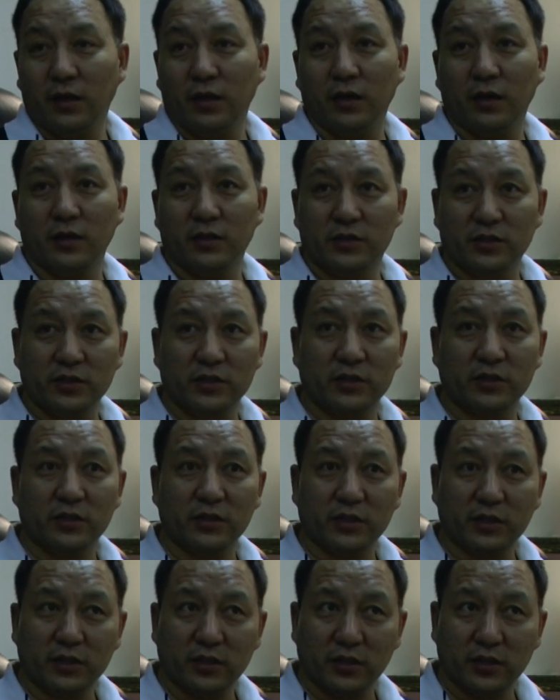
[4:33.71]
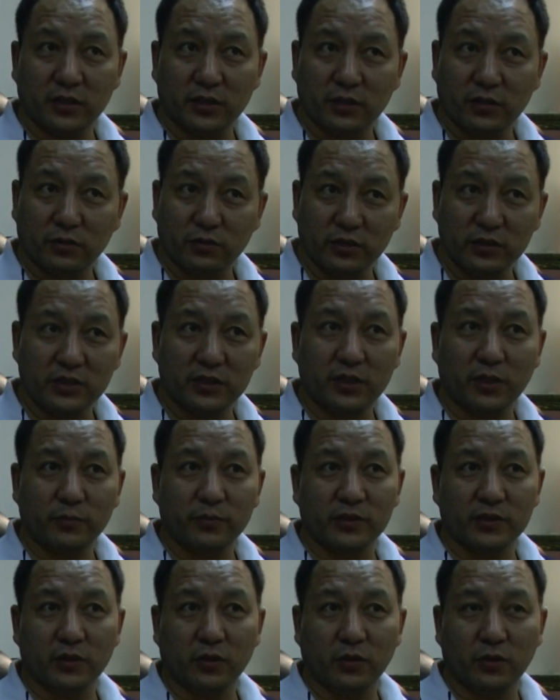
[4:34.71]
呃，这是一个国际上
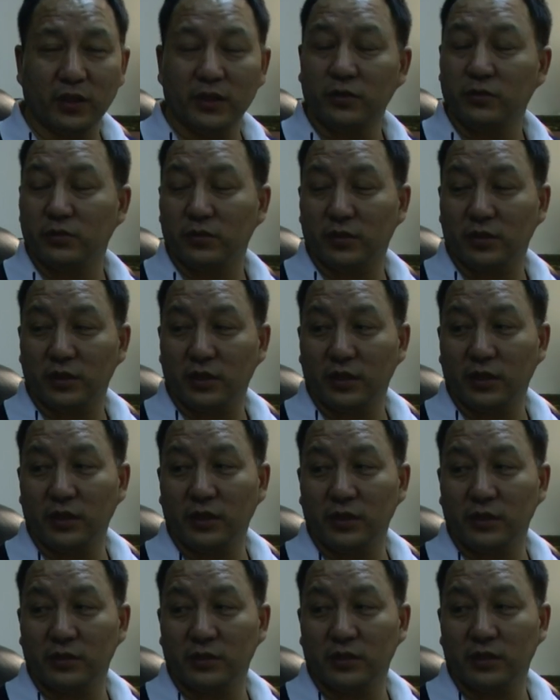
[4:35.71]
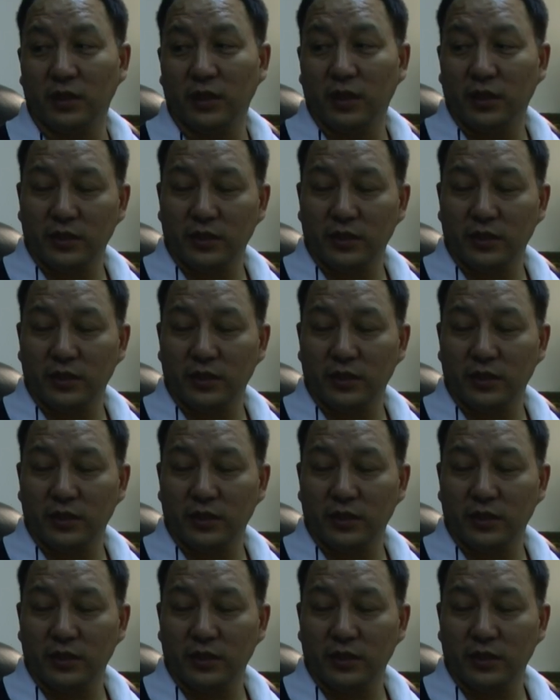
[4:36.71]
比较关注的一个例子。